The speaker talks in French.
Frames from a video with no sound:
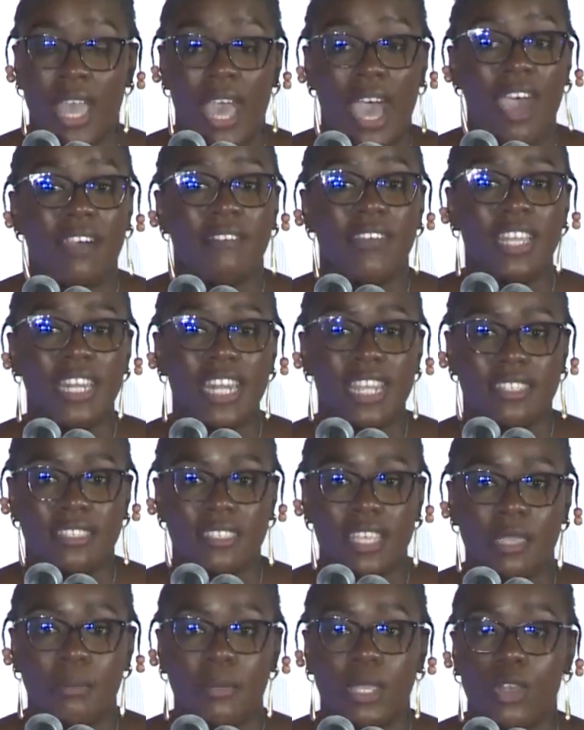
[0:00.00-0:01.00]
Avec les
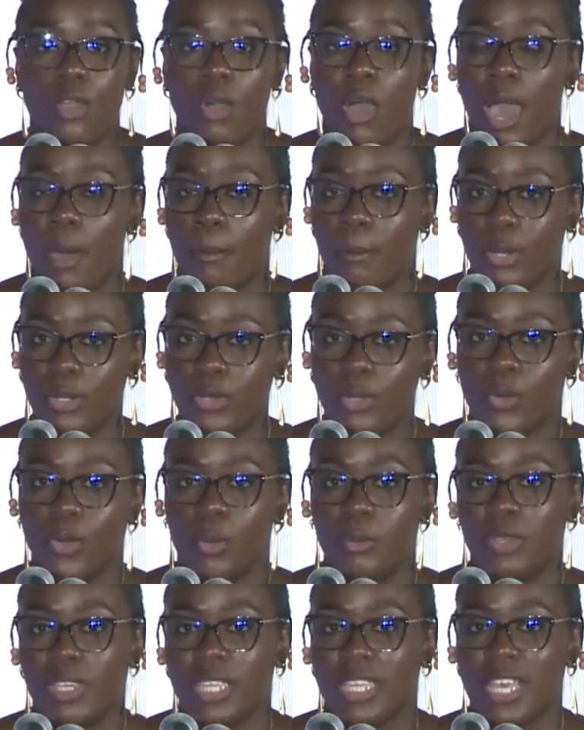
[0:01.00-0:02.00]
5 millions en bande de
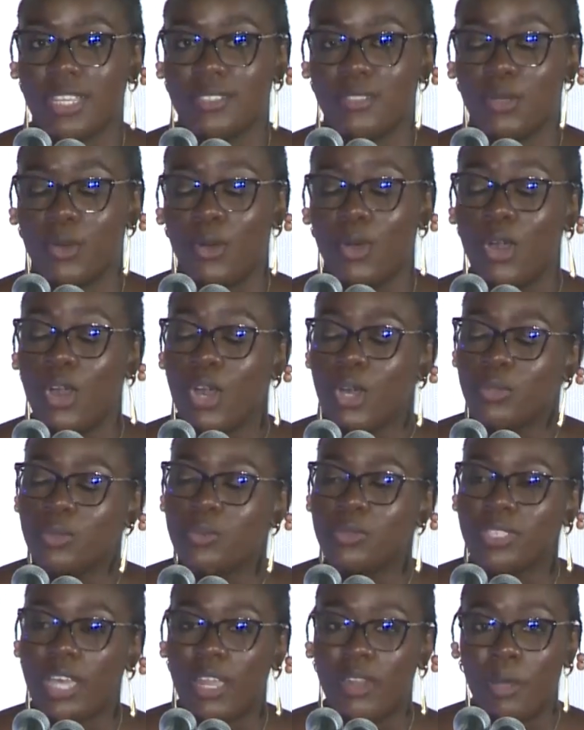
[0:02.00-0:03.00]
communication,
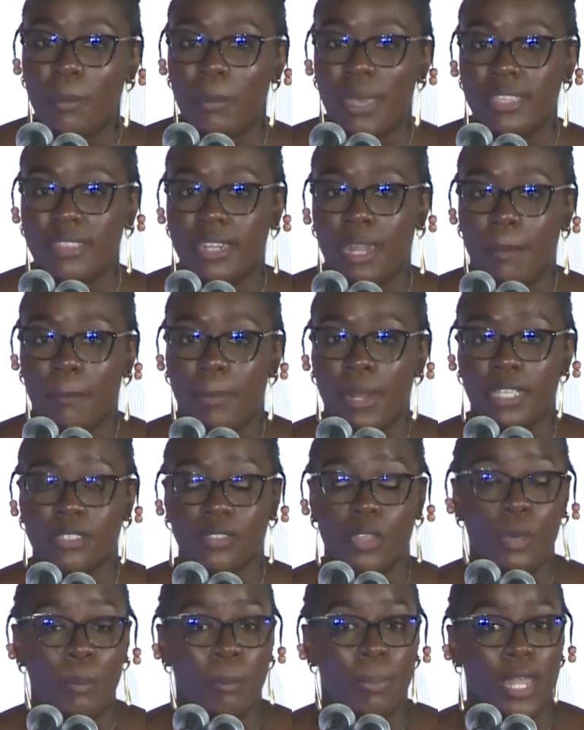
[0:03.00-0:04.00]
nous allons mettre en place
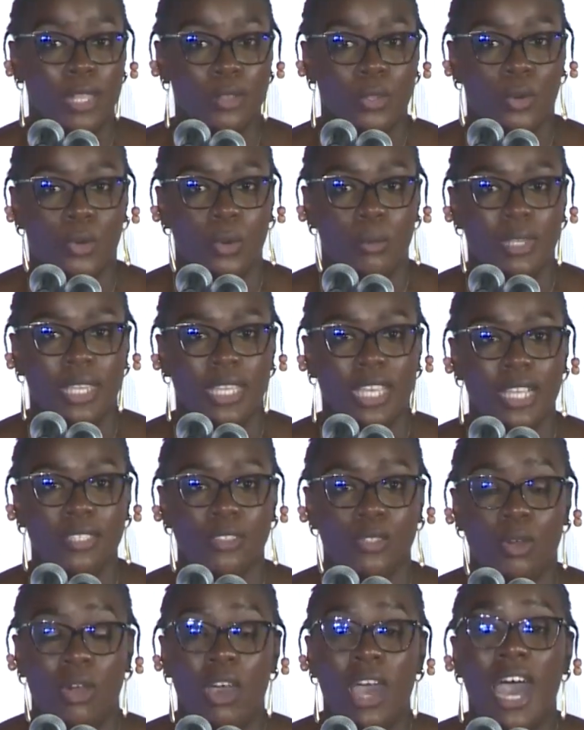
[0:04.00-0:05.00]
un plan de
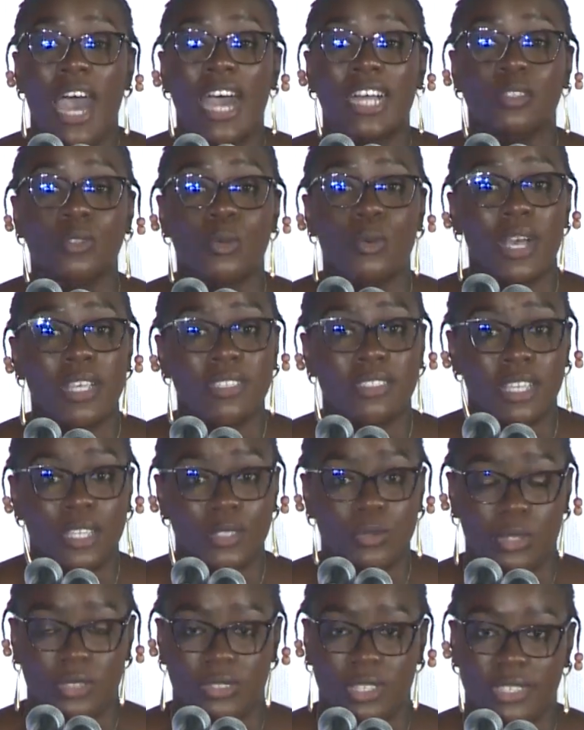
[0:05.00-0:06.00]
communication à
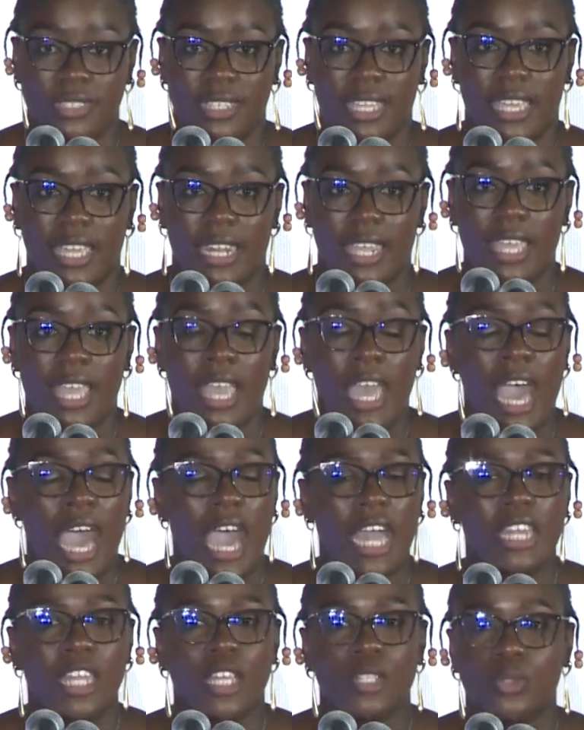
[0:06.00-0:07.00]
360 degrés,
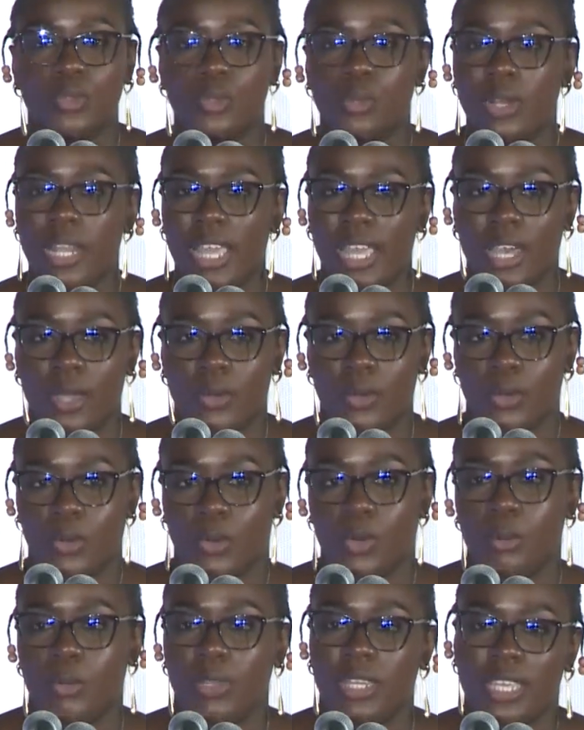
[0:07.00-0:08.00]
alliant tous les canaux de
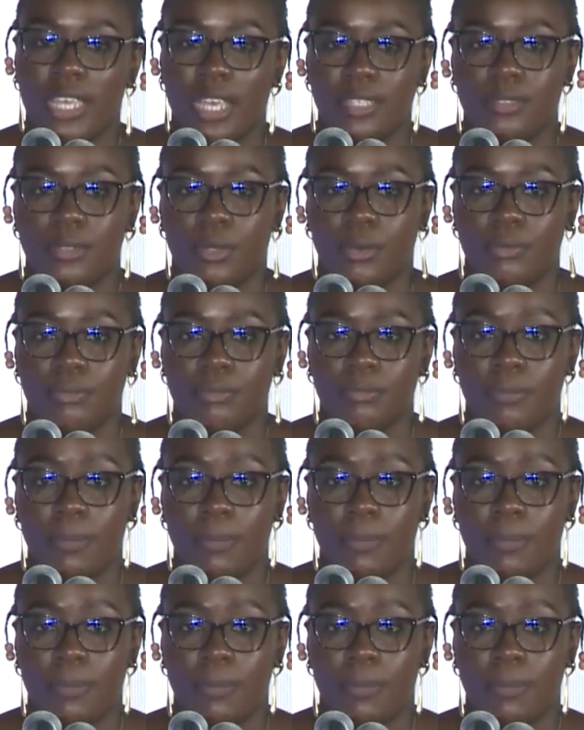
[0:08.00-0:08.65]
communication.